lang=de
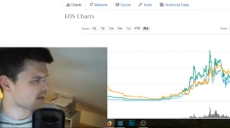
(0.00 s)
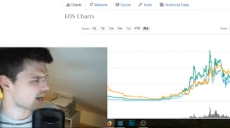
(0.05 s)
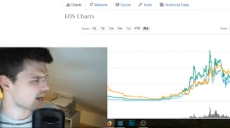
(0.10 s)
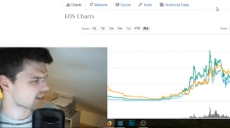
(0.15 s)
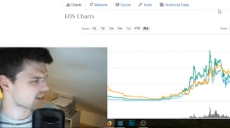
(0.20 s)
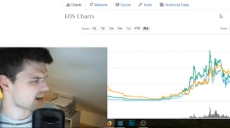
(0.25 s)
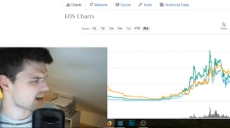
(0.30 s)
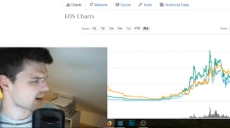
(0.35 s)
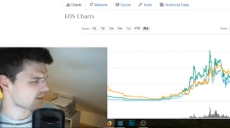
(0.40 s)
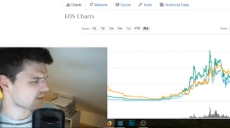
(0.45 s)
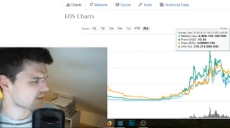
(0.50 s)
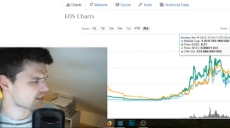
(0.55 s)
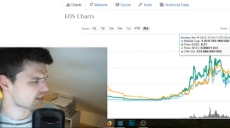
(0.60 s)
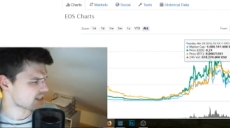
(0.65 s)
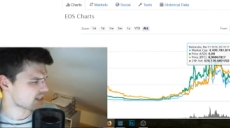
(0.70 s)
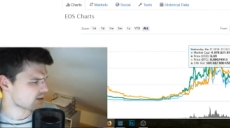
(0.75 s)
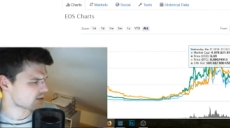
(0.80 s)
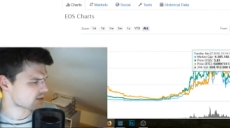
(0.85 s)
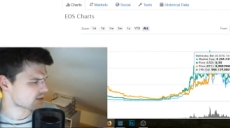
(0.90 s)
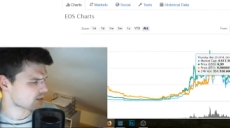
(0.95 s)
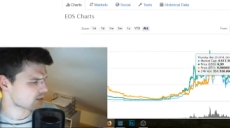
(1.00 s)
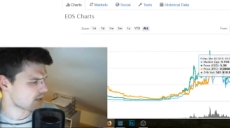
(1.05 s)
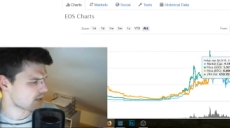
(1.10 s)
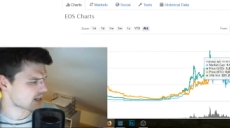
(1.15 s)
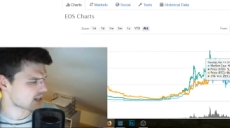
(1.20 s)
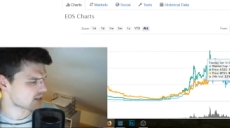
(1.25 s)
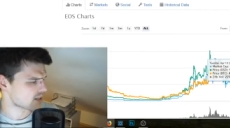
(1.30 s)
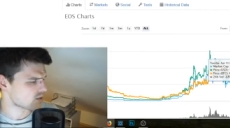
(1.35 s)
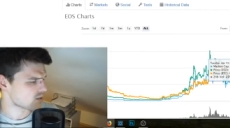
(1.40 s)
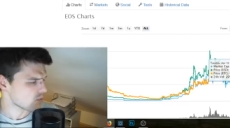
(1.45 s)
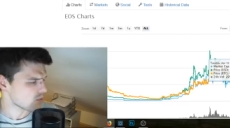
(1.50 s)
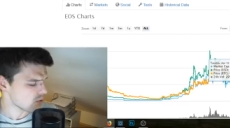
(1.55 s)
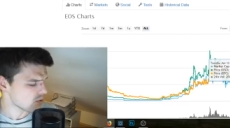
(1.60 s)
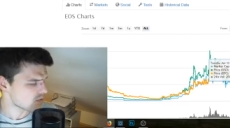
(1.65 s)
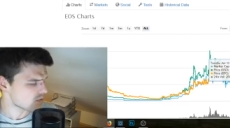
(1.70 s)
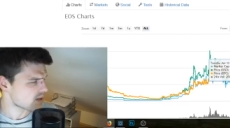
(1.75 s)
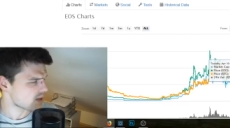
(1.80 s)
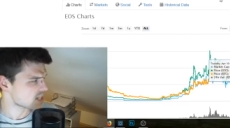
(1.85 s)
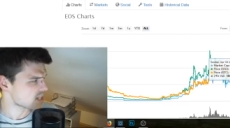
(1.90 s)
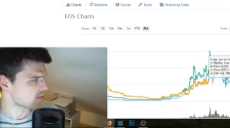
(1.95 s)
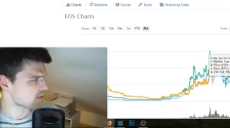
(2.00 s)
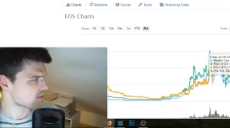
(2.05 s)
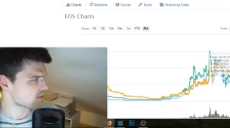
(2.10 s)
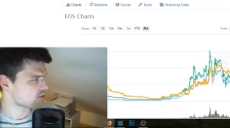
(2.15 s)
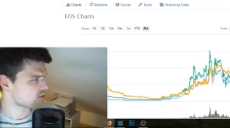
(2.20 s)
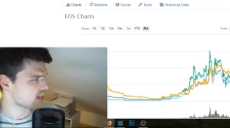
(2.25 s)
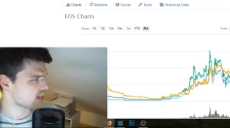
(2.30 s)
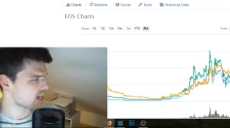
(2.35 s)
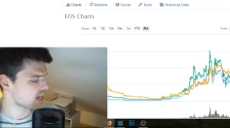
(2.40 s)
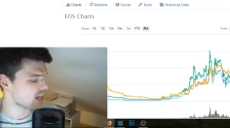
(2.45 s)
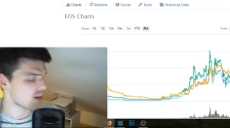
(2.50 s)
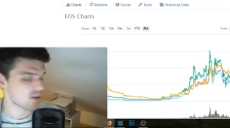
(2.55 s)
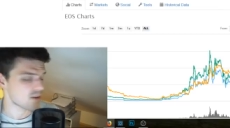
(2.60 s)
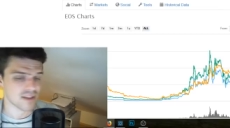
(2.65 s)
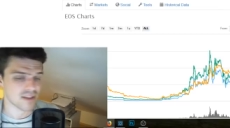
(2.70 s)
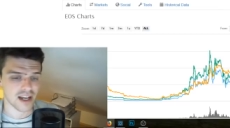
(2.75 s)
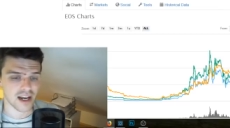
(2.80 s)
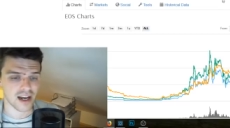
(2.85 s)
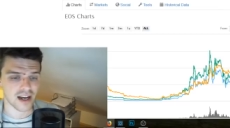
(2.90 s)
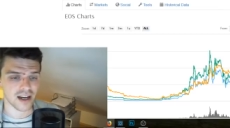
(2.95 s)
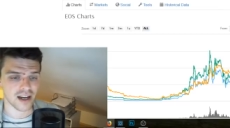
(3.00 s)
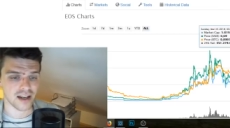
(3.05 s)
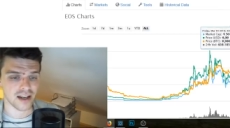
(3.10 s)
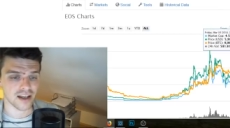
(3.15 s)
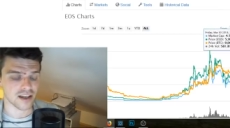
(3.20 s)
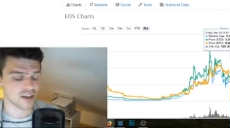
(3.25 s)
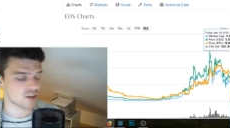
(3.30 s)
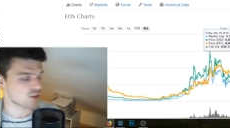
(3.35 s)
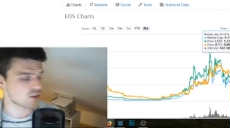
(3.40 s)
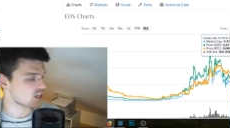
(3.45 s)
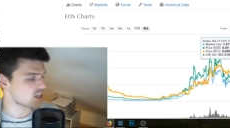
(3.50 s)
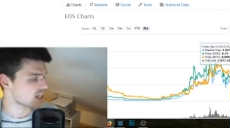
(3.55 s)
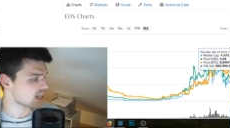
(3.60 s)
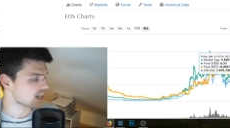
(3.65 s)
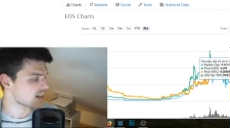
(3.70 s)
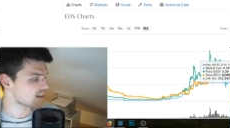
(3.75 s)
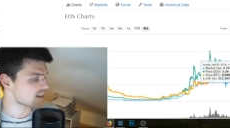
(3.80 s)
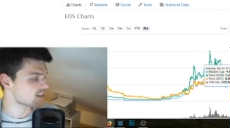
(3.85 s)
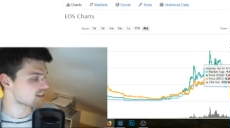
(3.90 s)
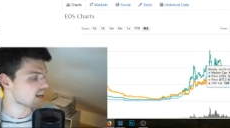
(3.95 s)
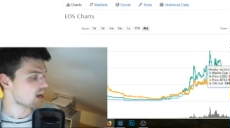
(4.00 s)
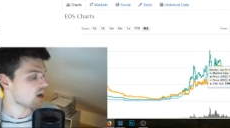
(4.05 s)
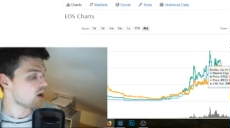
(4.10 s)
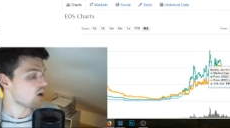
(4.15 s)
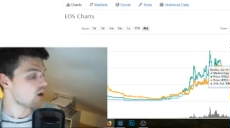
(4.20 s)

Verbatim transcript: Tagen, was EOS gemacht hat. Also unfassbar, wie schnell EOS da äh, gestiegen ist.